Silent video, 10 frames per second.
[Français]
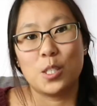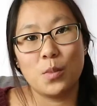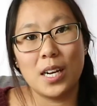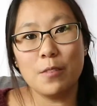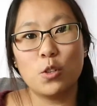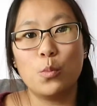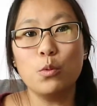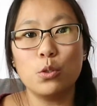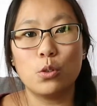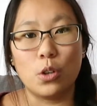fait que je me lève
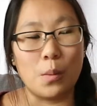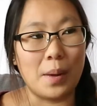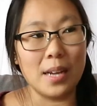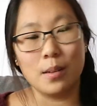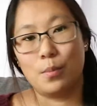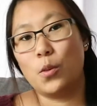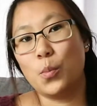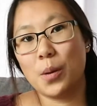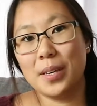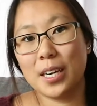debout sur le banc. Mon
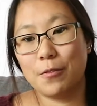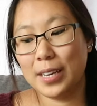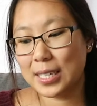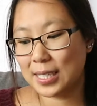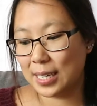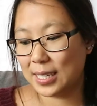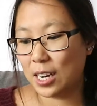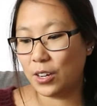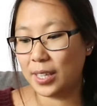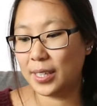premier réflexe, ça
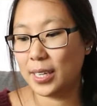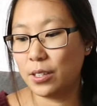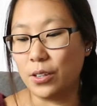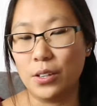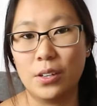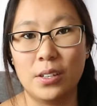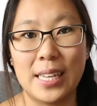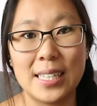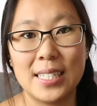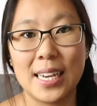a été
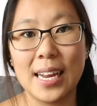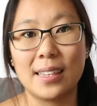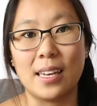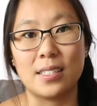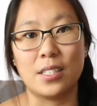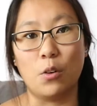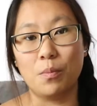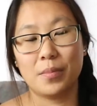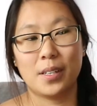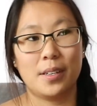d'attirer l'attention.
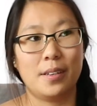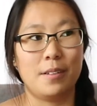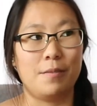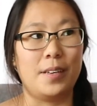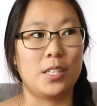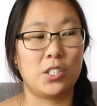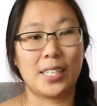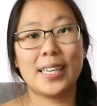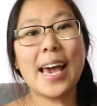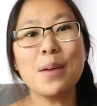Fait que je
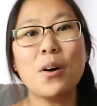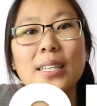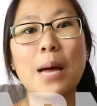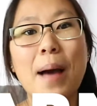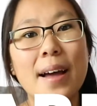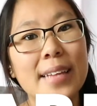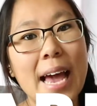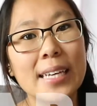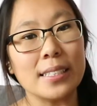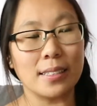crie Hey, mon
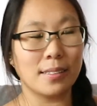tabarnak!